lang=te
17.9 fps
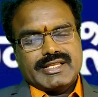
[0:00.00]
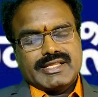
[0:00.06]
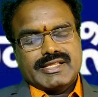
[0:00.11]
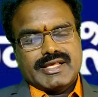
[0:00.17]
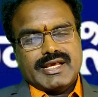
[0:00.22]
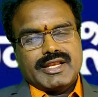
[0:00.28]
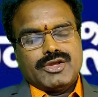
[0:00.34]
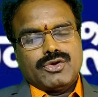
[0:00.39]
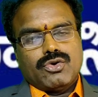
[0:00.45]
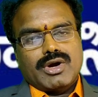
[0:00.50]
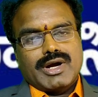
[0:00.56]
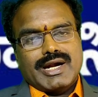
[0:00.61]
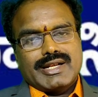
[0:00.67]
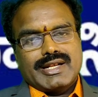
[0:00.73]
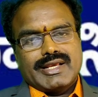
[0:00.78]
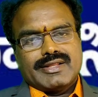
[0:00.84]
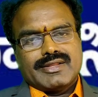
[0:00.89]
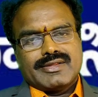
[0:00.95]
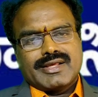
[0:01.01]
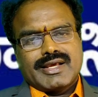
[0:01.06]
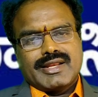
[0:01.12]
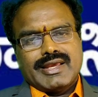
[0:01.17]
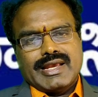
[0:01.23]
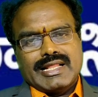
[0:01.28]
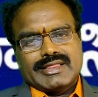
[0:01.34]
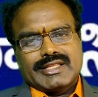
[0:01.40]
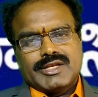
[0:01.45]
టెక్నిక్స్ కానీ యోగా టెక్నిక్స్ కానీ
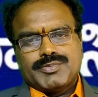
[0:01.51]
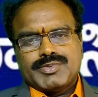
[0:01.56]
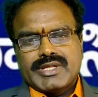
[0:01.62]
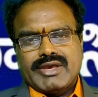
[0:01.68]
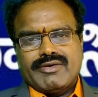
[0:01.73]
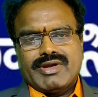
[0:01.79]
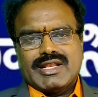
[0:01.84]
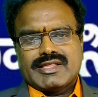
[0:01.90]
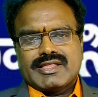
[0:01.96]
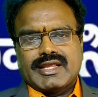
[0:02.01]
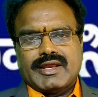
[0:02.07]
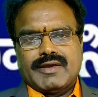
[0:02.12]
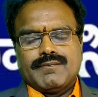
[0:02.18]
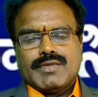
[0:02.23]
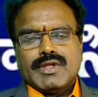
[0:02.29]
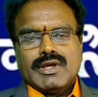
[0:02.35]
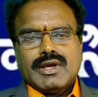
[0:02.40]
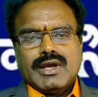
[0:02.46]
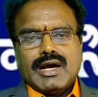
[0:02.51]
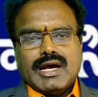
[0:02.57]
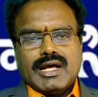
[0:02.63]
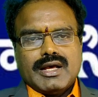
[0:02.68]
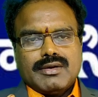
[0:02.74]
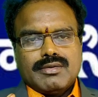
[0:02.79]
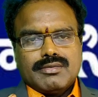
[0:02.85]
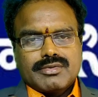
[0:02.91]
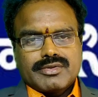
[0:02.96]
హెల్త్ టిప్స్ ఏవైనా సరే
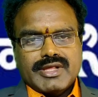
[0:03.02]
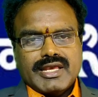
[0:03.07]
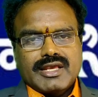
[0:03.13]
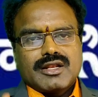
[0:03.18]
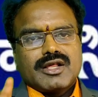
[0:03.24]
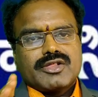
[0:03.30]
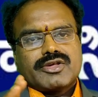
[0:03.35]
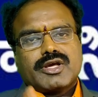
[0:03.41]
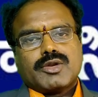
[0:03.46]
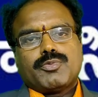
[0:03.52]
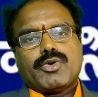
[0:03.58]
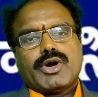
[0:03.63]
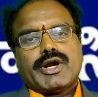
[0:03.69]
సైకలాజికల్